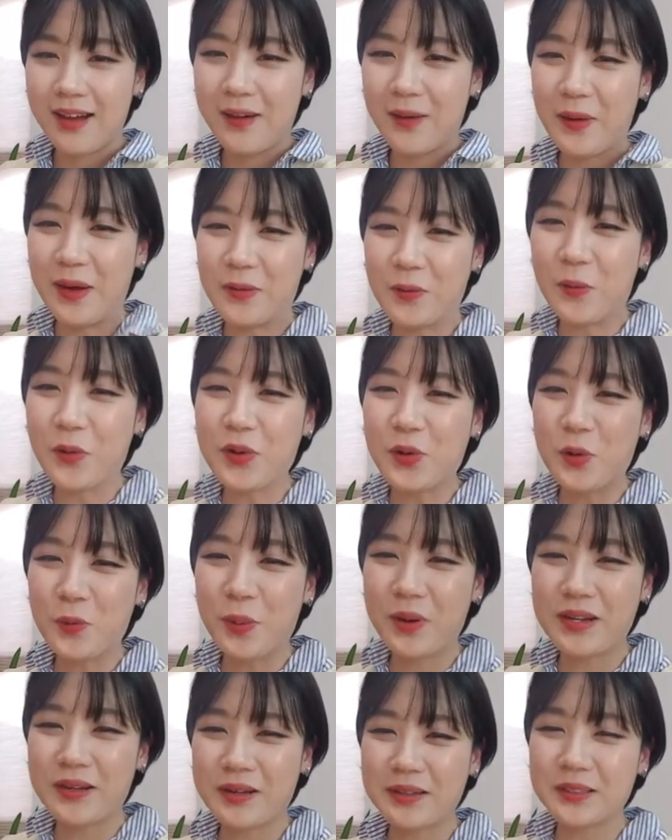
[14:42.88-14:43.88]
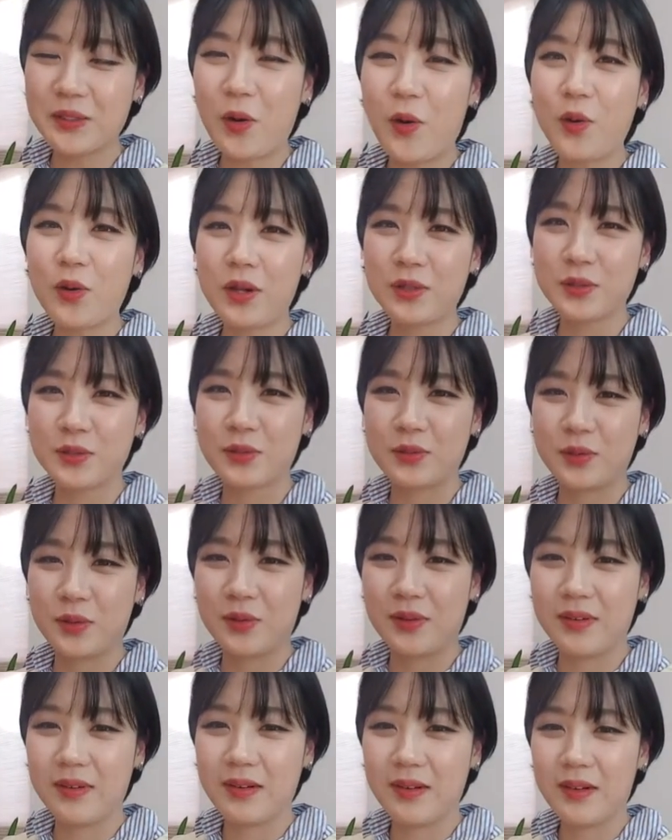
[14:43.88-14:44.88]
5208님께서 헐하셨어.
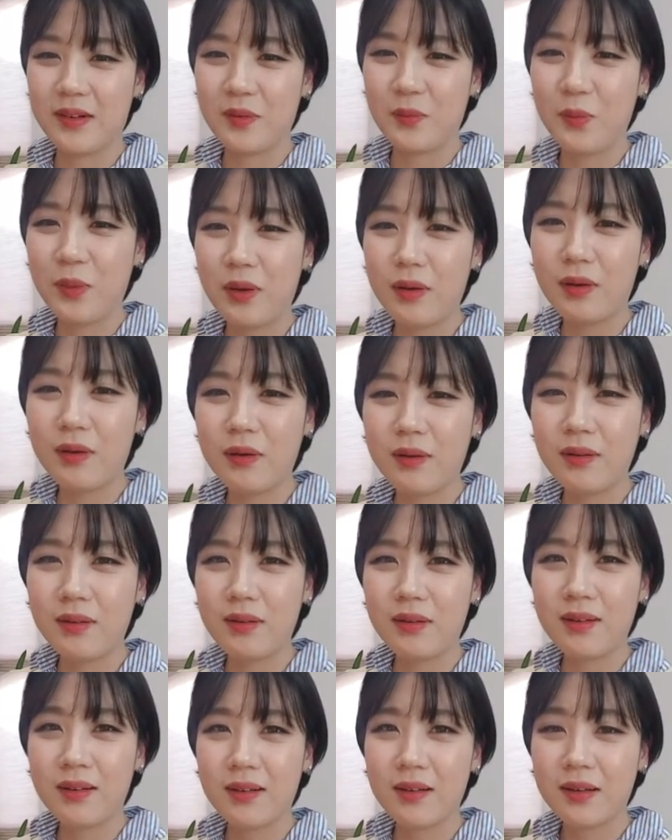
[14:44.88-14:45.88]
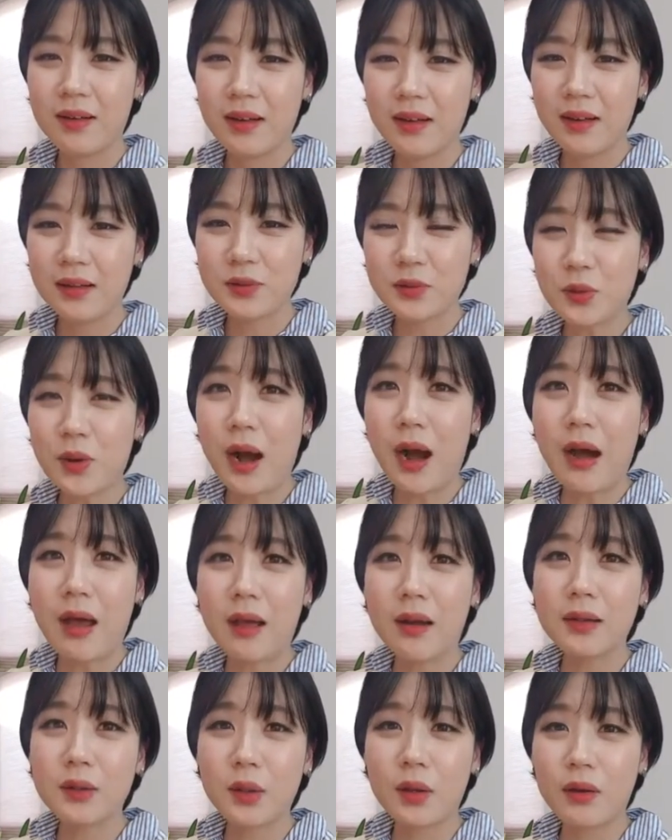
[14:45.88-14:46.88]
왜요? 아, 저
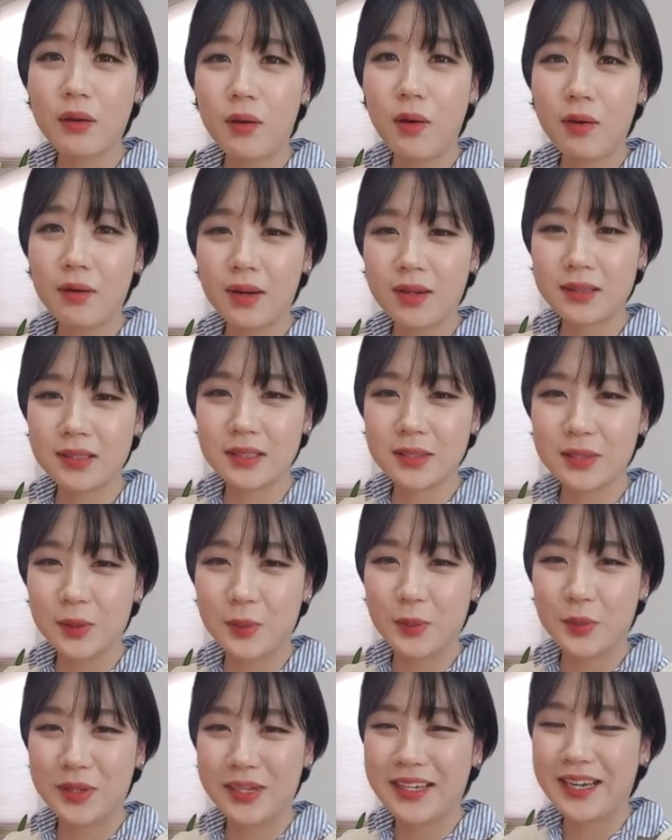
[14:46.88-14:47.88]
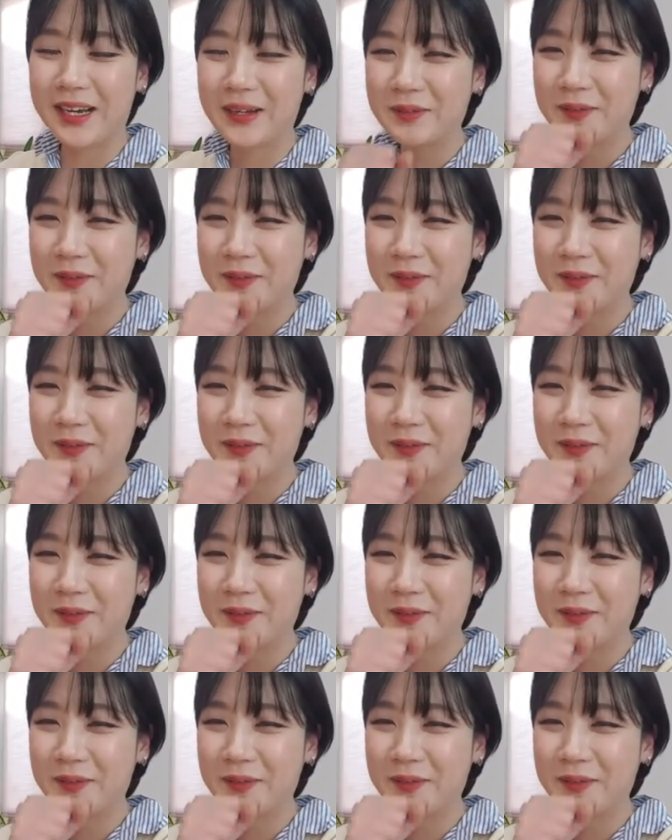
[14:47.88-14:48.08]
가야 돼요? 헐하시는 거 보니까